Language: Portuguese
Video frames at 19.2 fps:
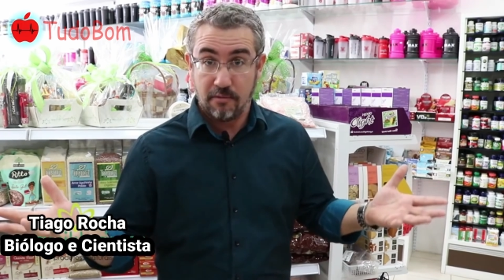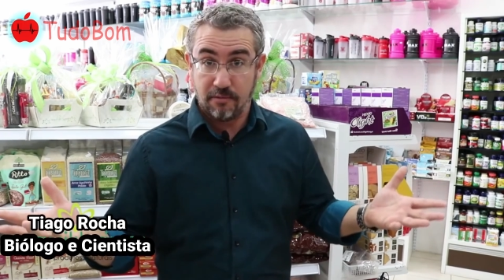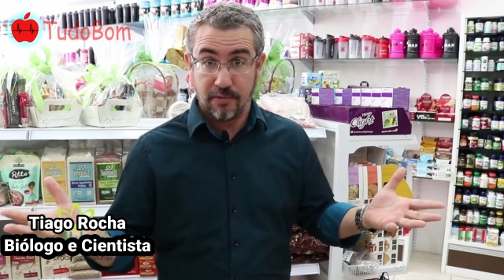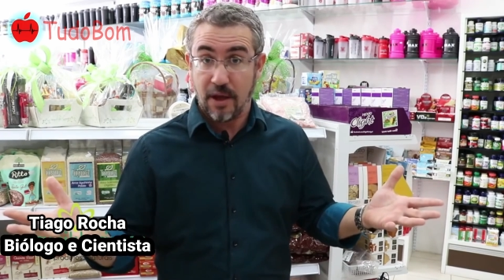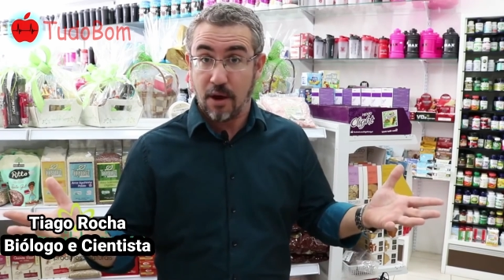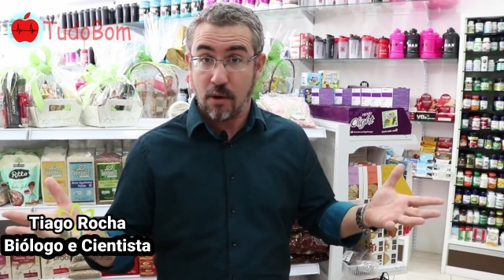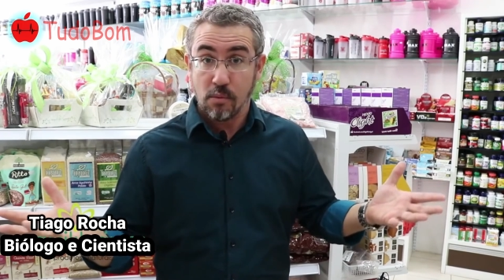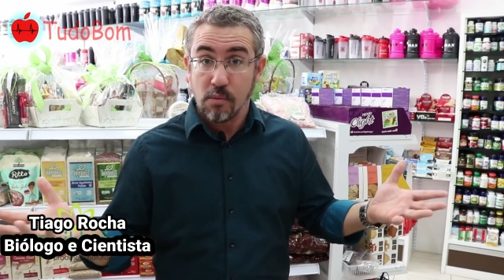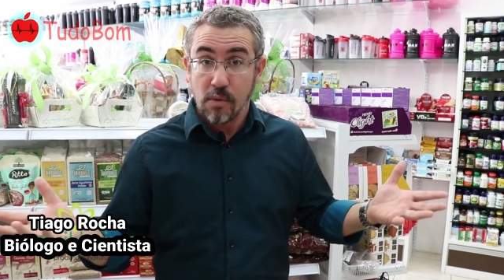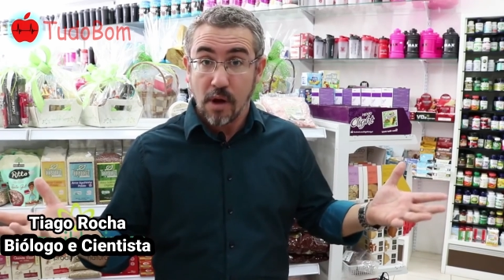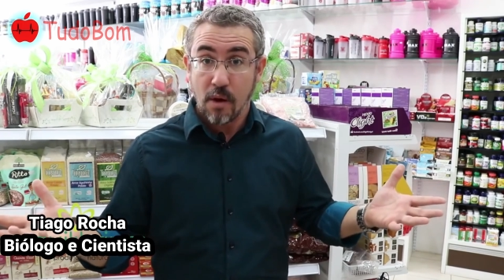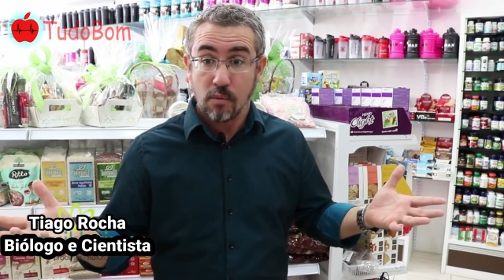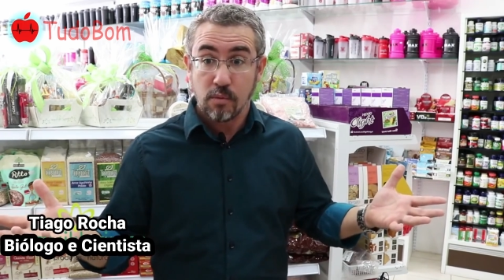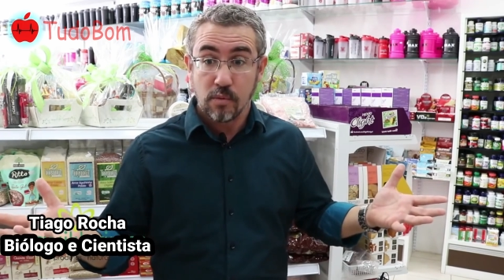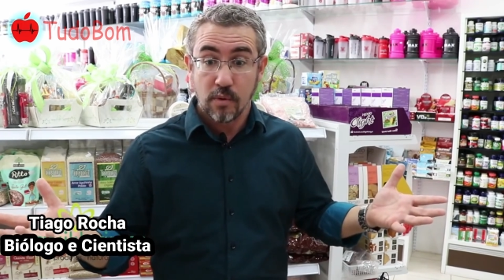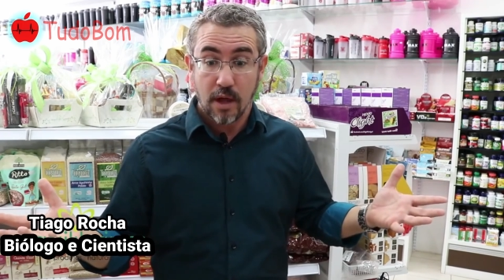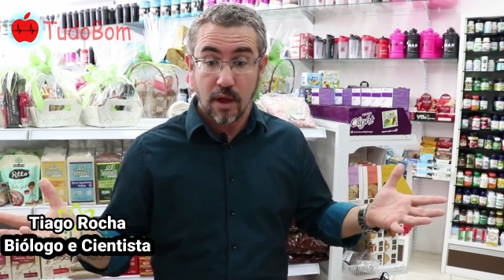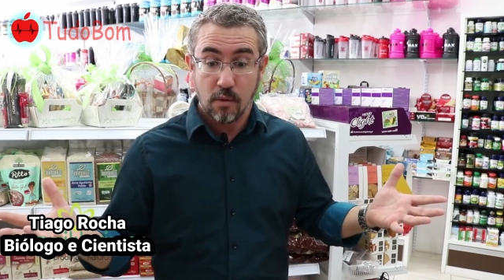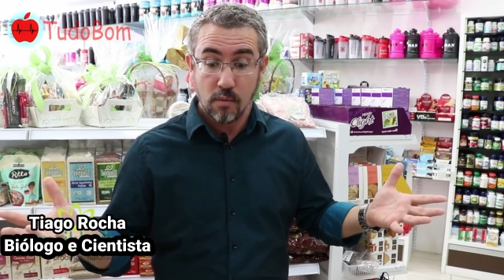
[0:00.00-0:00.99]
é, um, é,
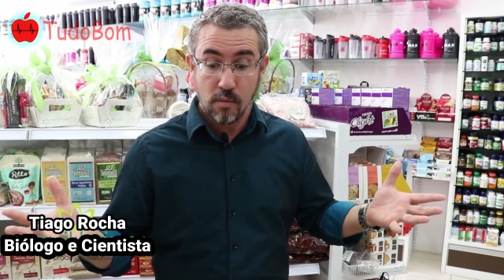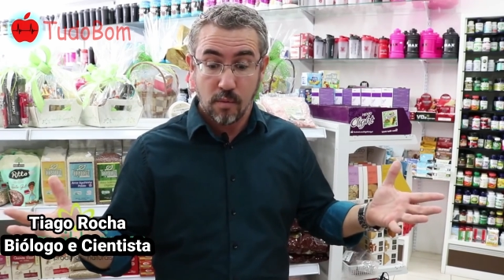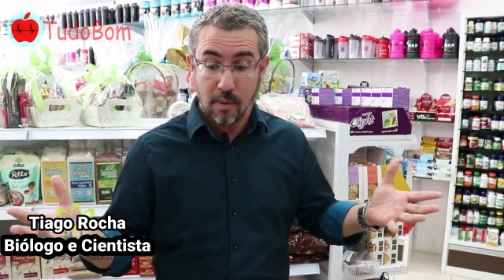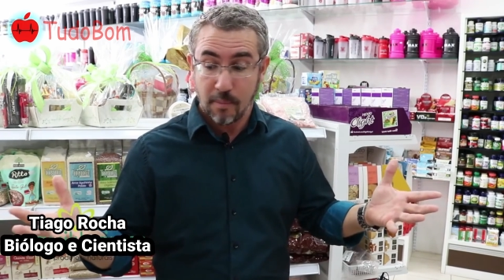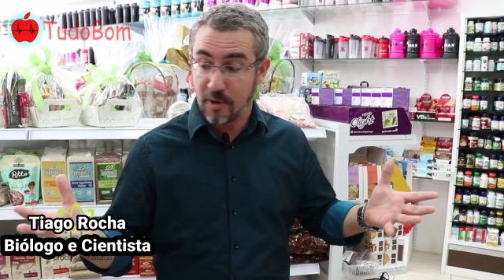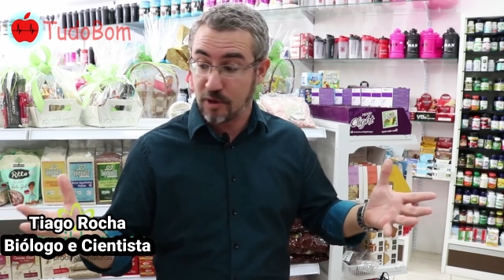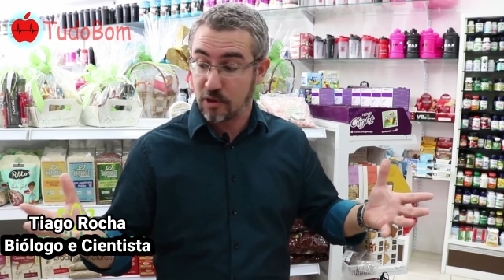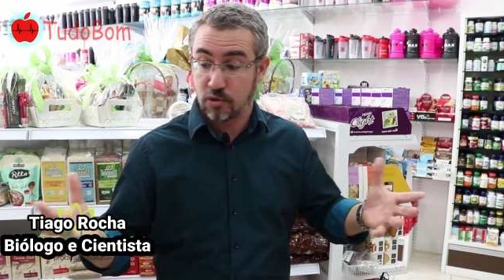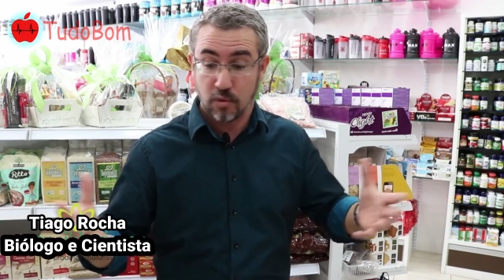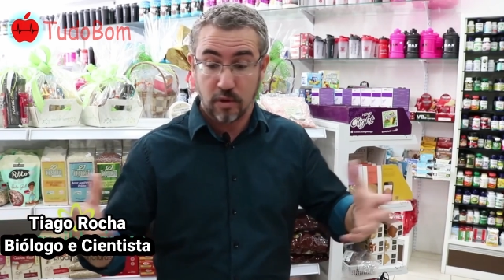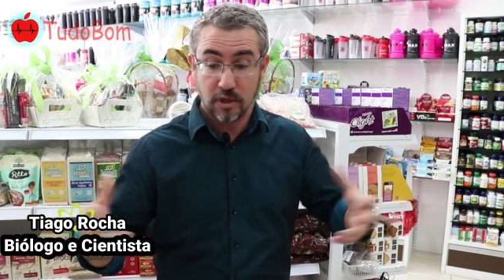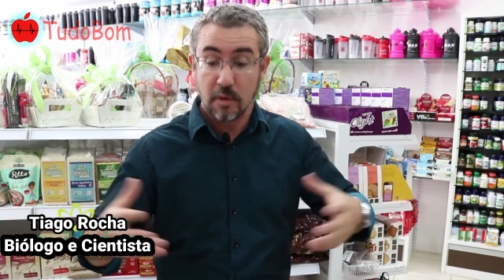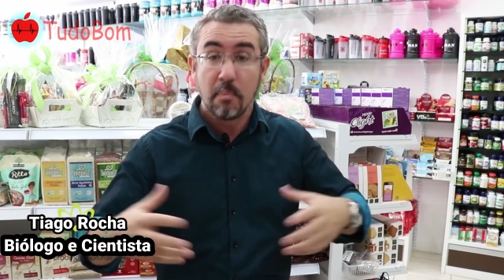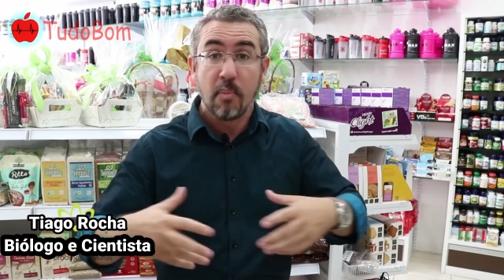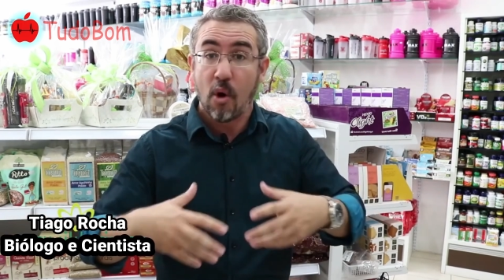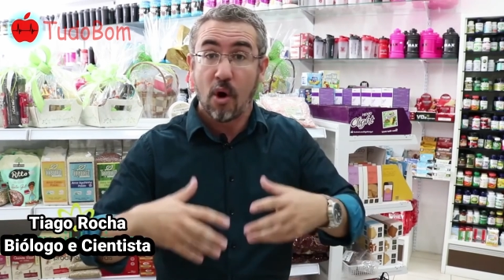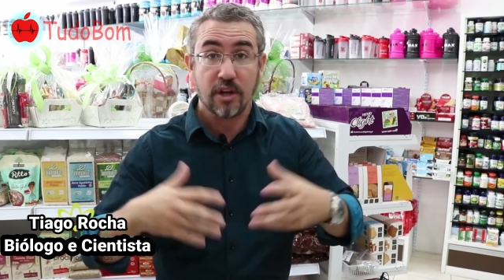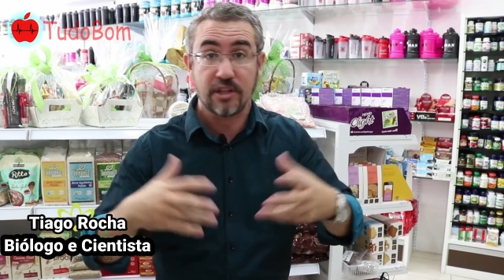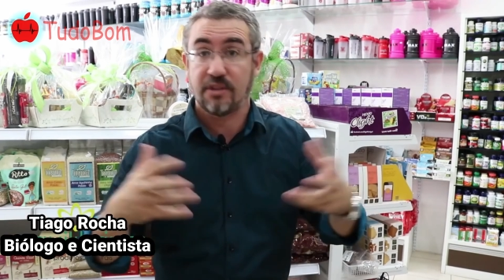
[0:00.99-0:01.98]
um, é uma pessoa que
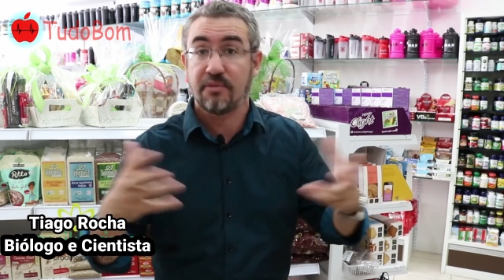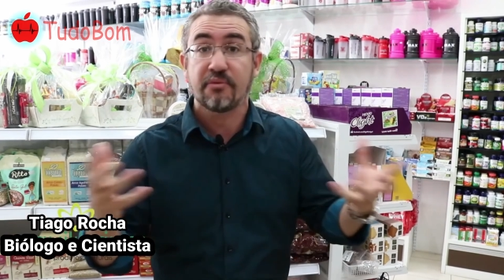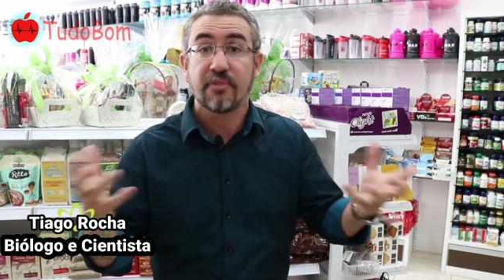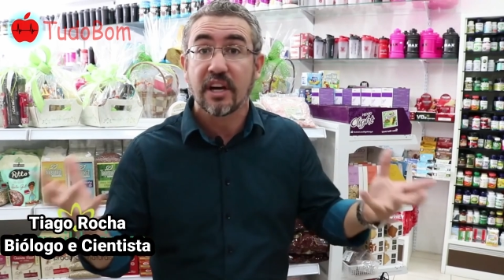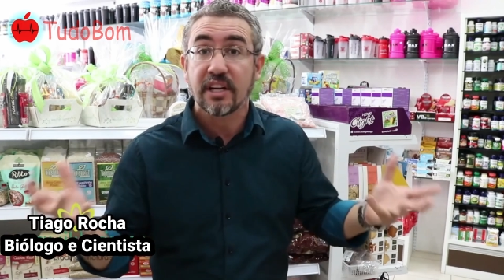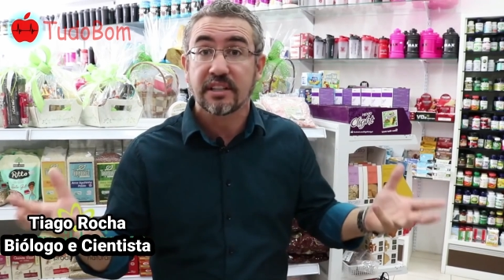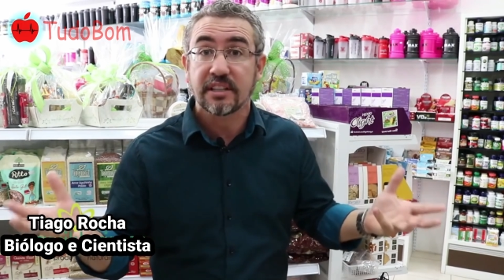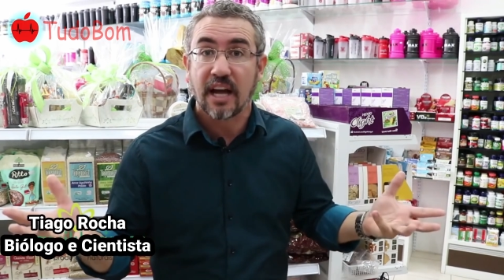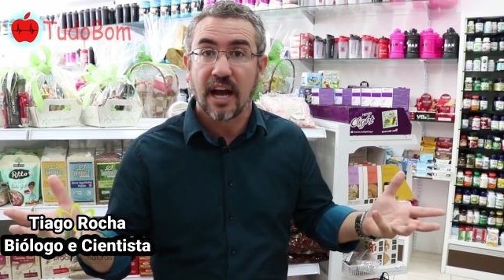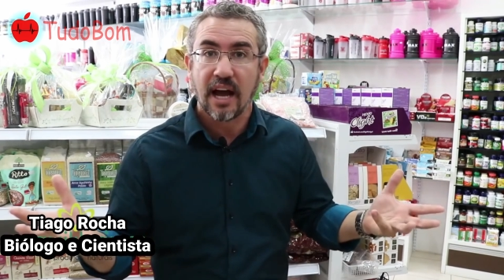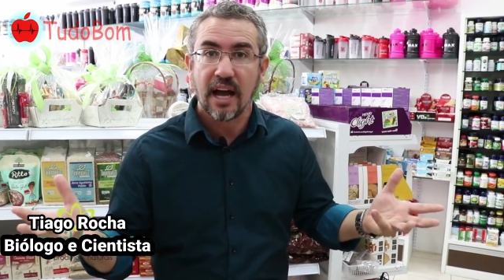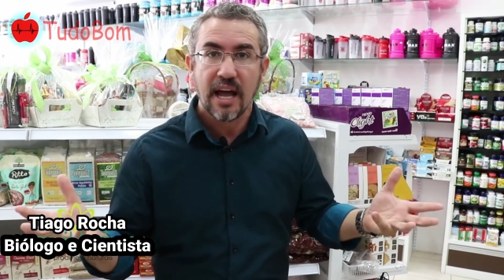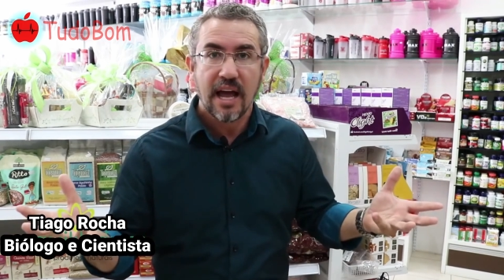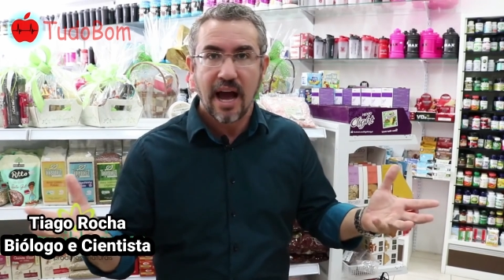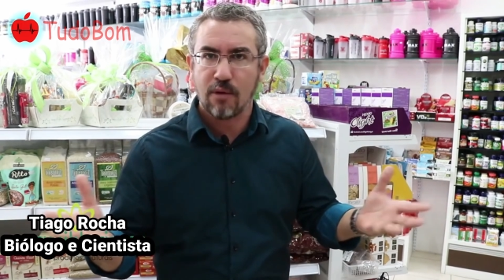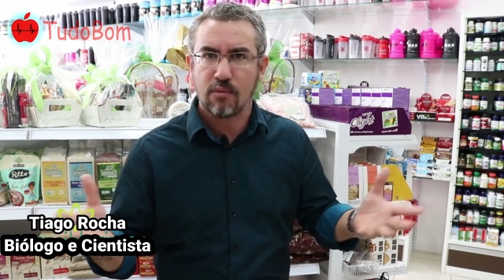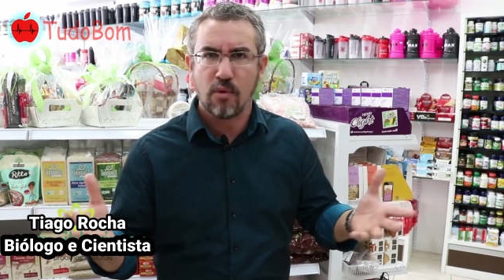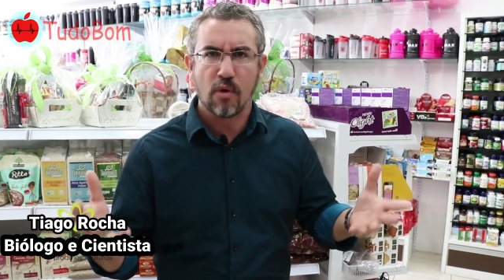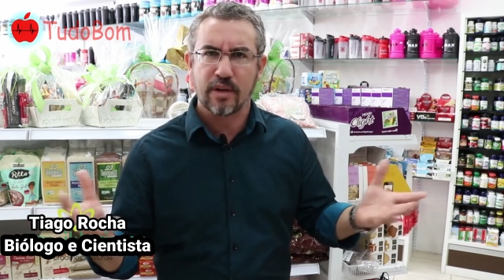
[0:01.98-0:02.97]
pode infartar
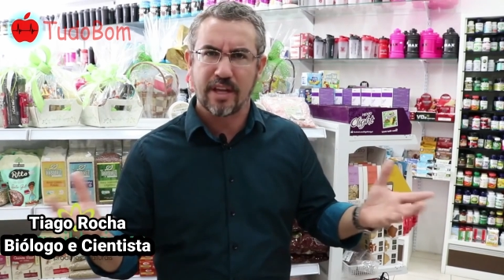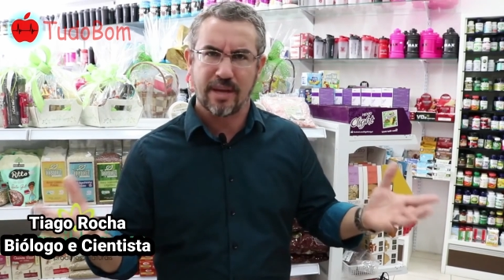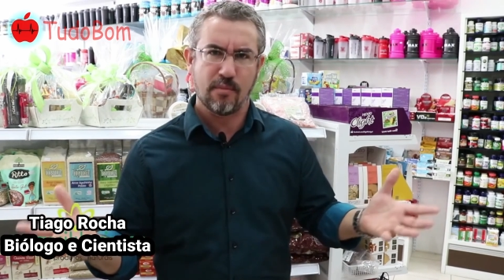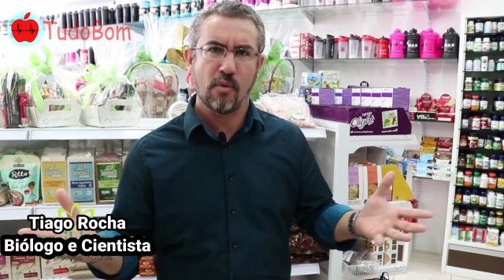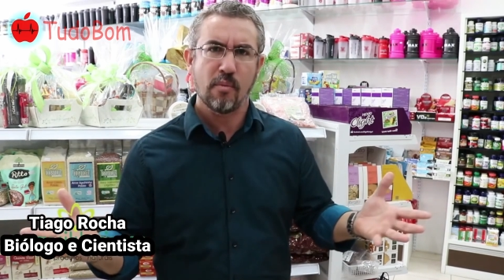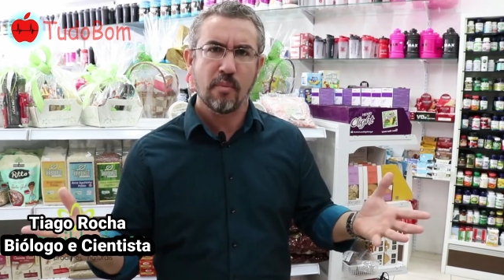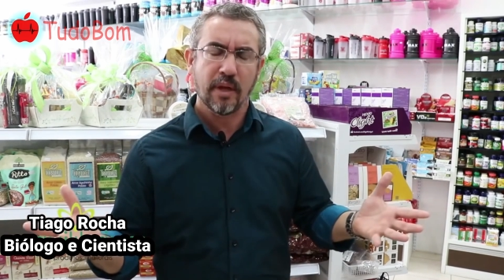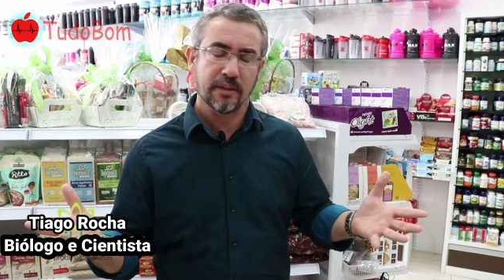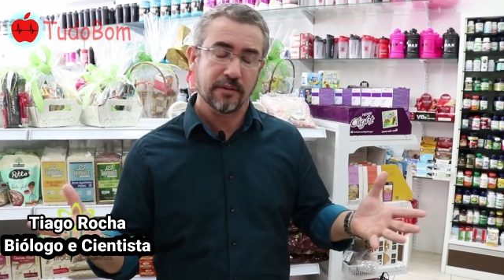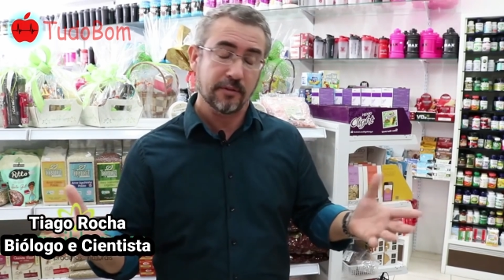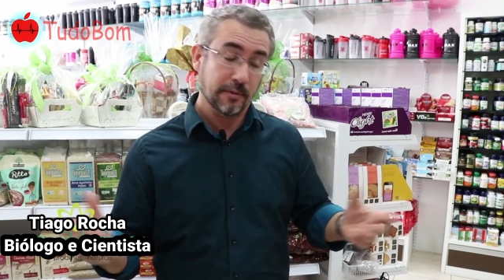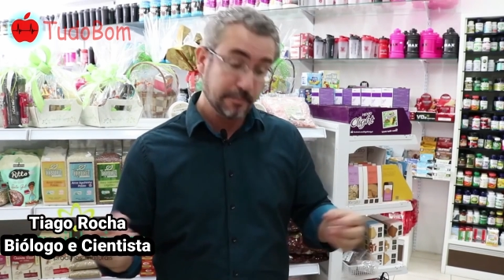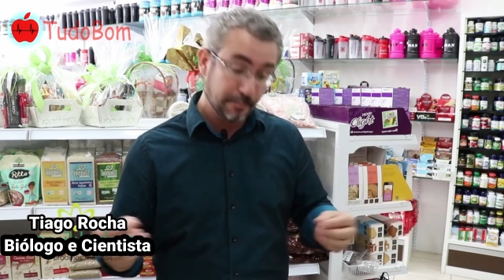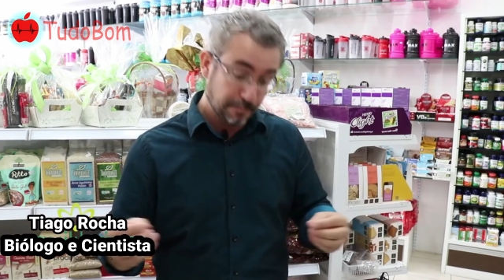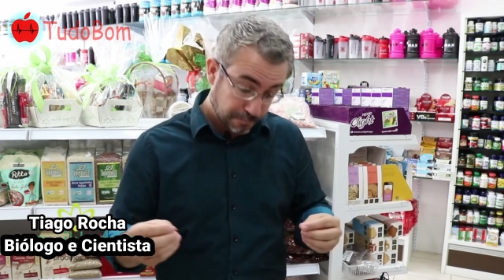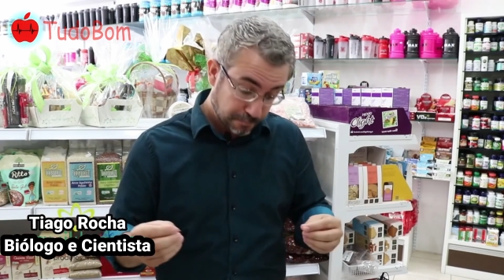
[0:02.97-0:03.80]
a qualquer momento